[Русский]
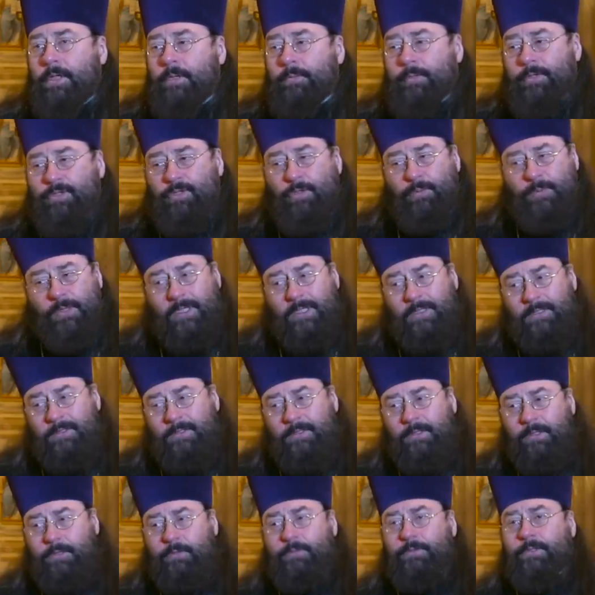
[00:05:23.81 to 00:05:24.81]
Причем
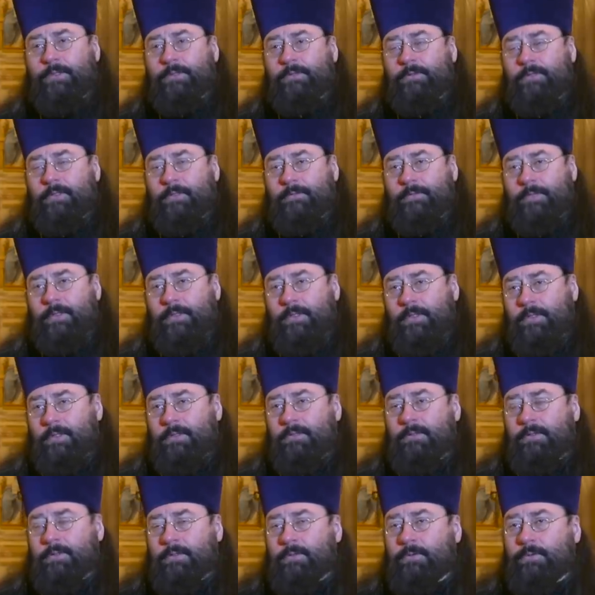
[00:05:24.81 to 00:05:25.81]
разные люди рисовали,
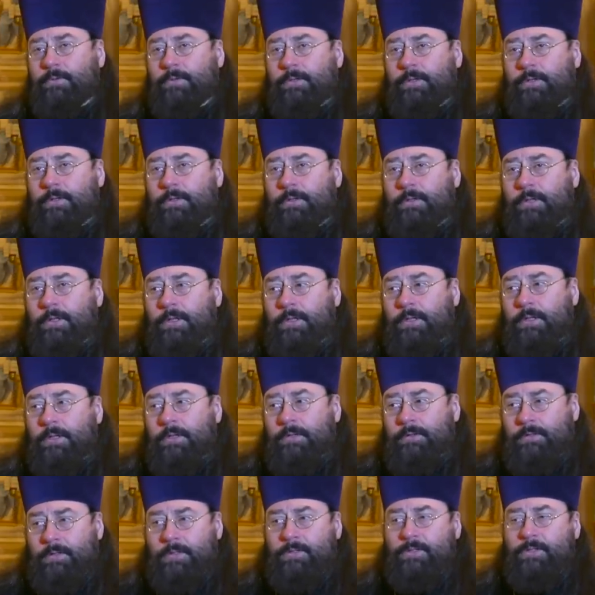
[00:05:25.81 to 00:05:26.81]
разные руки.
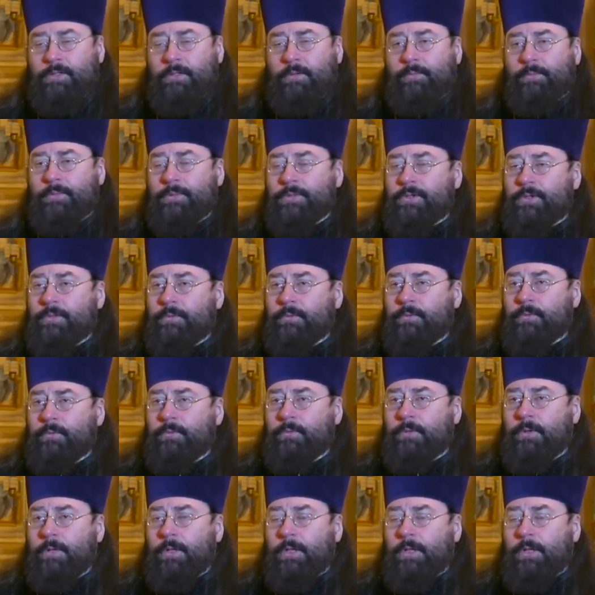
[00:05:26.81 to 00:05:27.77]
Зачем? Почему?